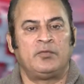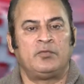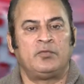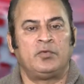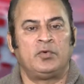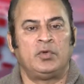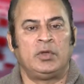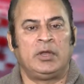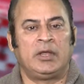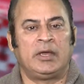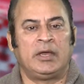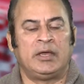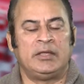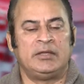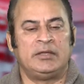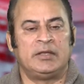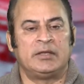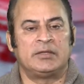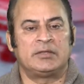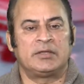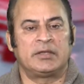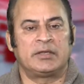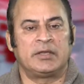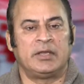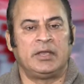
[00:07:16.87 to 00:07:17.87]
वो लगाई
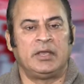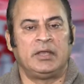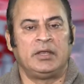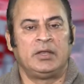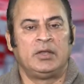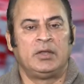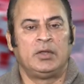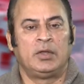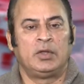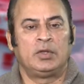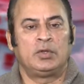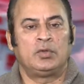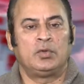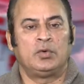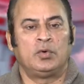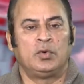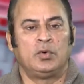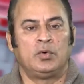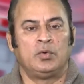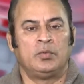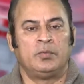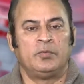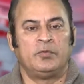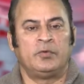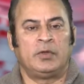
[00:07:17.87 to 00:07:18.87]
जा सके
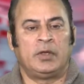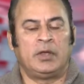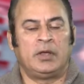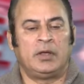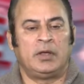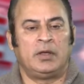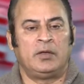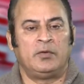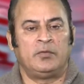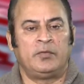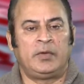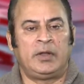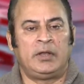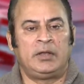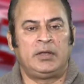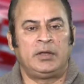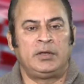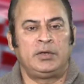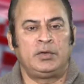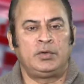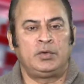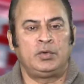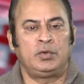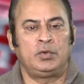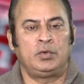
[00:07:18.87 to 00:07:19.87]
तो वेल
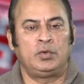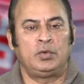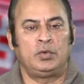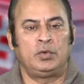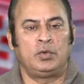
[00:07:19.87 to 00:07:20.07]
डन टू